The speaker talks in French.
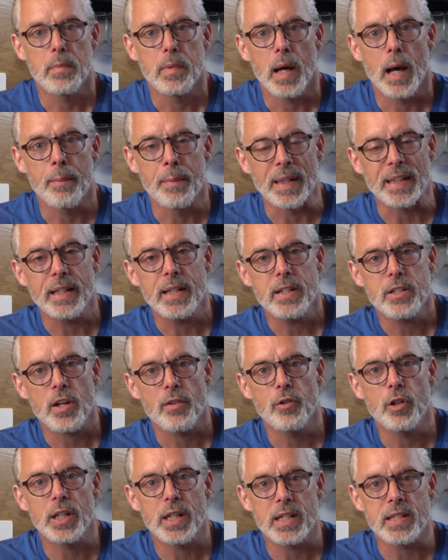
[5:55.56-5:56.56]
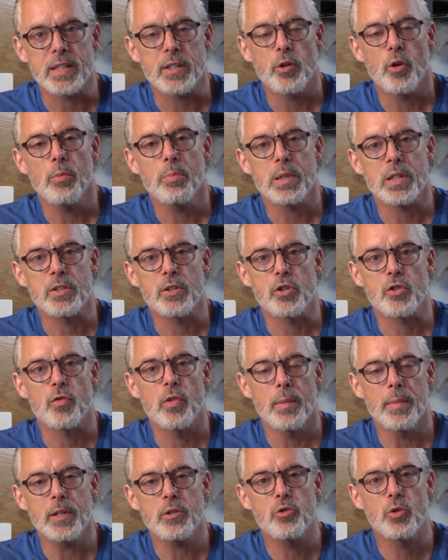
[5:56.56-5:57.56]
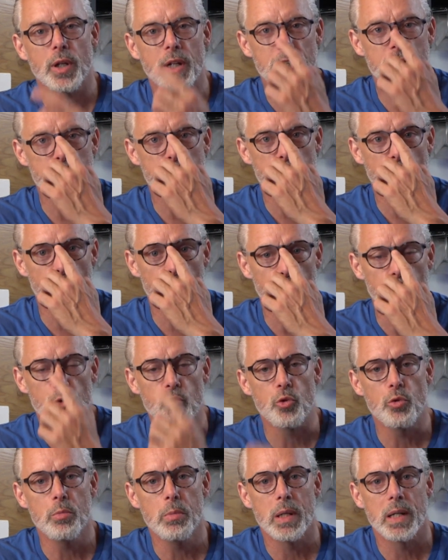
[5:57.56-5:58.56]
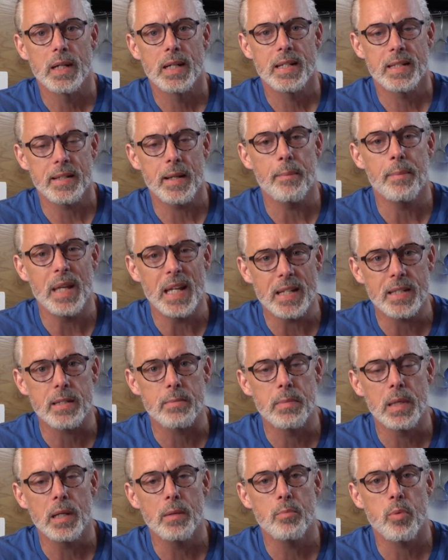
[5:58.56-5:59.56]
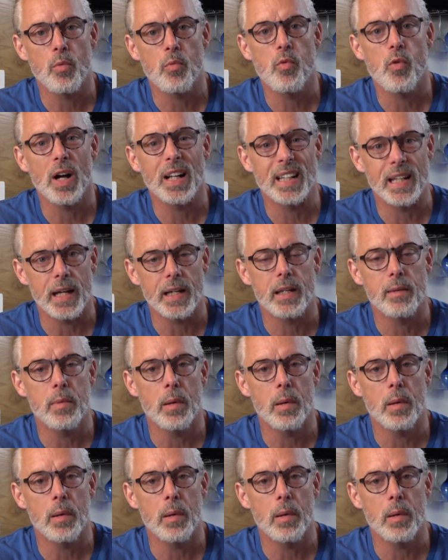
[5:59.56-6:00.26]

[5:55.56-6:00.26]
un matin, j'avais une question parce que je voulais m'assurer que sur YouTube, c'était bien 10 000 pour pouvoir taguer